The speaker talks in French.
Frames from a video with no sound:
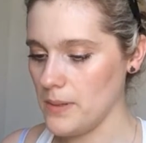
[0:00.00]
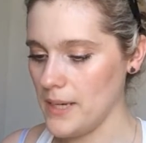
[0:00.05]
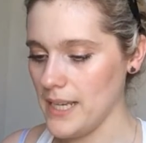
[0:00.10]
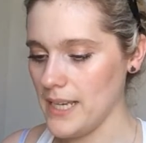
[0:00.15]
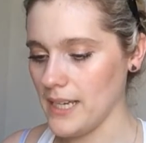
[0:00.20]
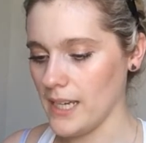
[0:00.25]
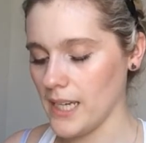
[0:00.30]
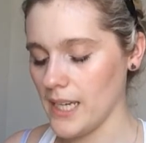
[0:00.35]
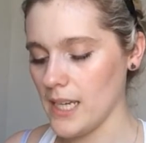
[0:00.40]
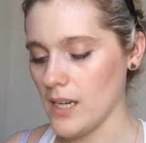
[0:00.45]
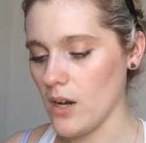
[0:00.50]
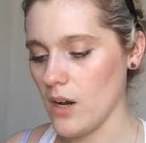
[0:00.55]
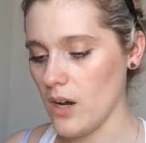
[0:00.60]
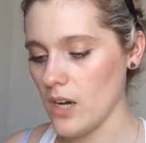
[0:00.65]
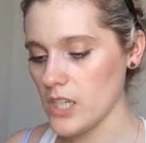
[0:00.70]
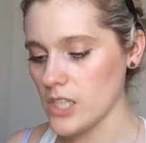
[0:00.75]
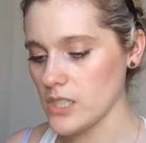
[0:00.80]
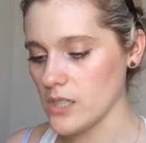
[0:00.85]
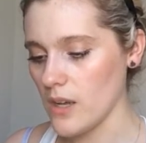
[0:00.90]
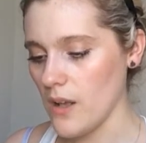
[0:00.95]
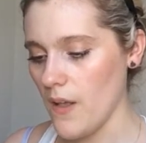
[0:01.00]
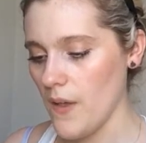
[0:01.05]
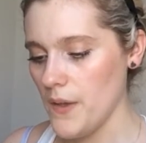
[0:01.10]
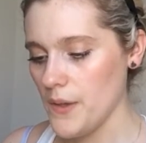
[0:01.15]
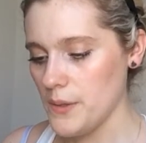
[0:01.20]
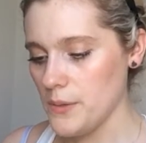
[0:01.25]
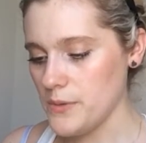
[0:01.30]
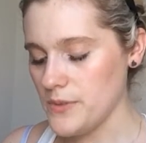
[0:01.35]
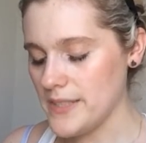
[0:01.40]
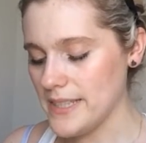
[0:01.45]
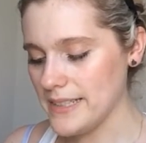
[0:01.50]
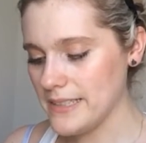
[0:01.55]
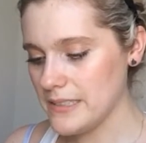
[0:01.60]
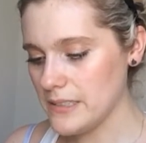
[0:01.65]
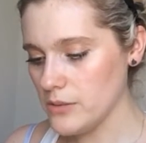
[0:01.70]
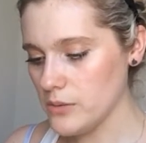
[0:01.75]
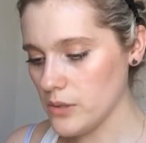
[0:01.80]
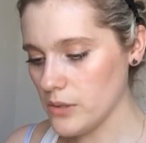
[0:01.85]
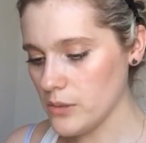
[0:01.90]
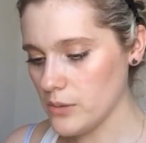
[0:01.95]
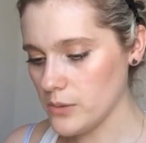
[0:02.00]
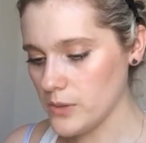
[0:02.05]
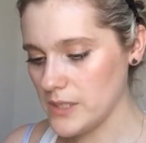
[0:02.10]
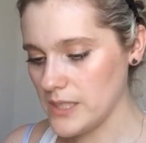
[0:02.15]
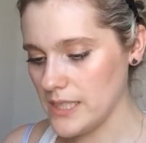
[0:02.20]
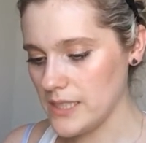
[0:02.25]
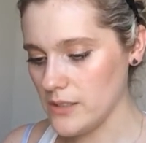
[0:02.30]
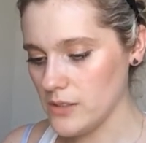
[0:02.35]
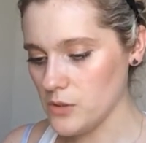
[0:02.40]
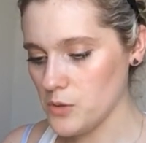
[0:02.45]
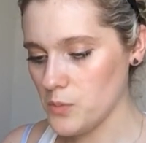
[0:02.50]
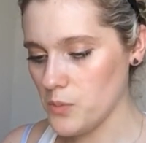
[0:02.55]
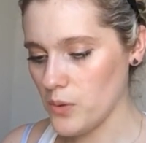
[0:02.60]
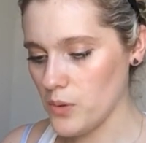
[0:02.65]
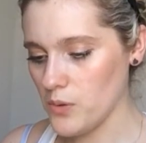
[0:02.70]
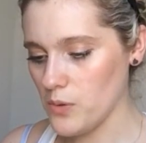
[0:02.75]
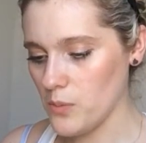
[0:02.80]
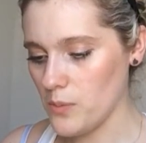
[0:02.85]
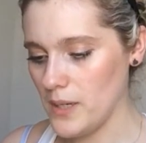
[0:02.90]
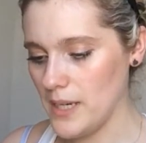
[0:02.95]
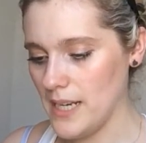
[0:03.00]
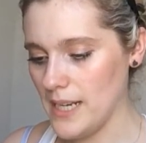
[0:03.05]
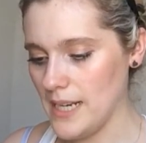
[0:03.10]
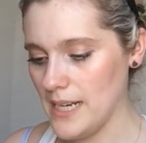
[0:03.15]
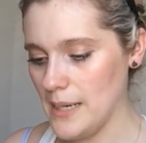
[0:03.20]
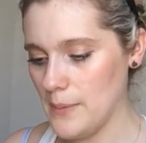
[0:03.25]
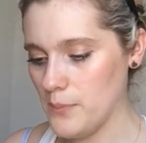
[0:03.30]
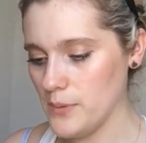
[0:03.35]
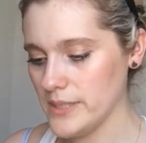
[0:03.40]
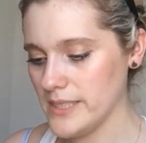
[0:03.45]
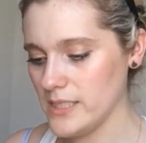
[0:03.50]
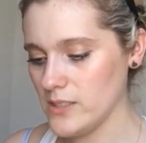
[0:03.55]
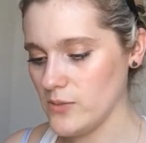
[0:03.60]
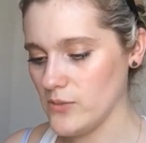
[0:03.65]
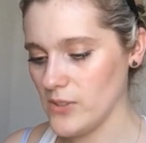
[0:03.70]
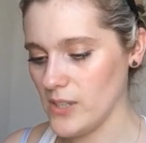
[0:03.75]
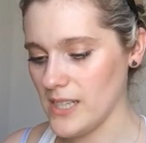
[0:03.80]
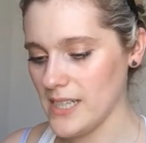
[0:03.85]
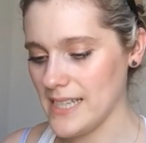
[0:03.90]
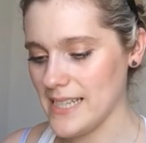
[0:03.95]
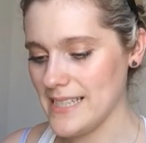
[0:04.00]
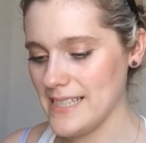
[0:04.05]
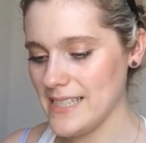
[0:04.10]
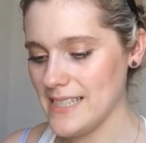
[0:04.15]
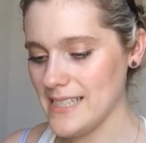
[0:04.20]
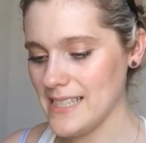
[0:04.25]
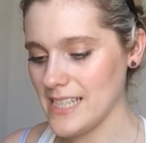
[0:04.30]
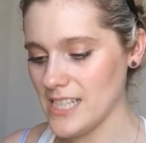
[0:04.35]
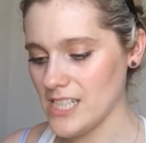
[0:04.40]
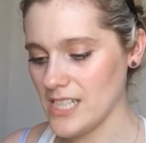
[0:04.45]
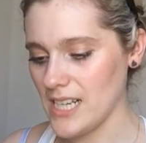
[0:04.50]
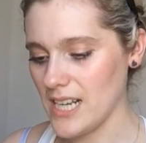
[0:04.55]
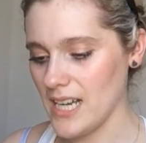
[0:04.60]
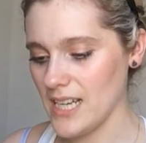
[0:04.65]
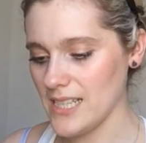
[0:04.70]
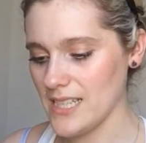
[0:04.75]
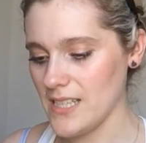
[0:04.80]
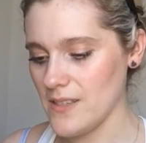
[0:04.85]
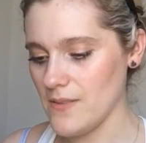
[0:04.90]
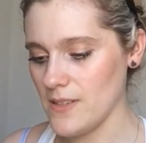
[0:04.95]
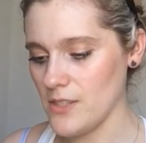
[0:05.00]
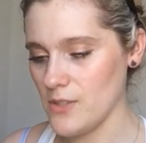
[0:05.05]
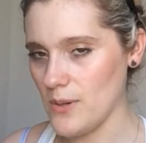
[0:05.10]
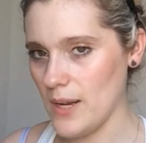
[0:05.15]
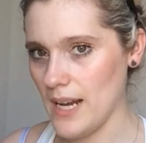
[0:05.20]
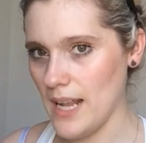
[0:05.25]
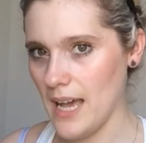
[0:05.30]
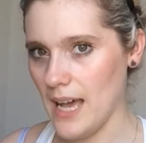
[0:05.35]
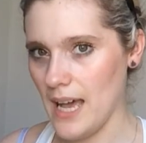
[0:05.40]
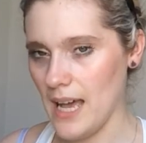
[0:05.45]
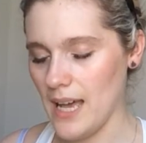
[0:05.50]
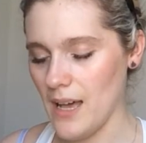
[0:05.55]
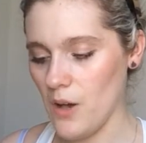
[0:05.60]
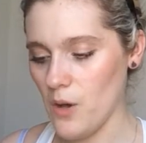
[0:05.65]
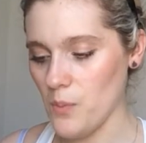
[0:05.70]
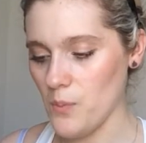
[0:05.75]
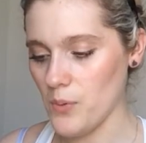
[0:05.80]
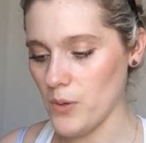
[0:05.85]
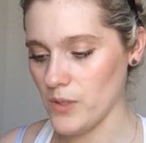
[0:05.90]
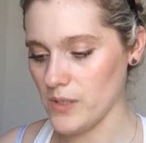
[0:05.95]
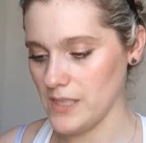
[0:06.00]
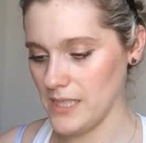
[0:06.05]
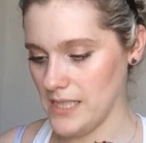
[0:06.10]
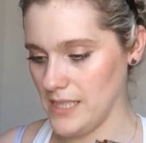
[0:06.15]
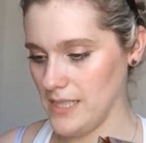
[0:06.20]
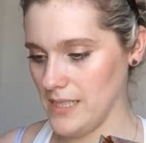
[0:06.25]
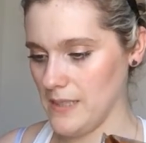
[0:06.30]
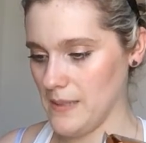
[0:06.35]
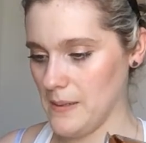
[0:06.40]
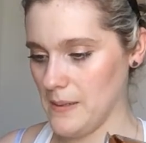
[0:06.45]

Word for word: blé, riz, orge, une texture croustillante pour combler les petites faims et 6 sachets individuels à emporter.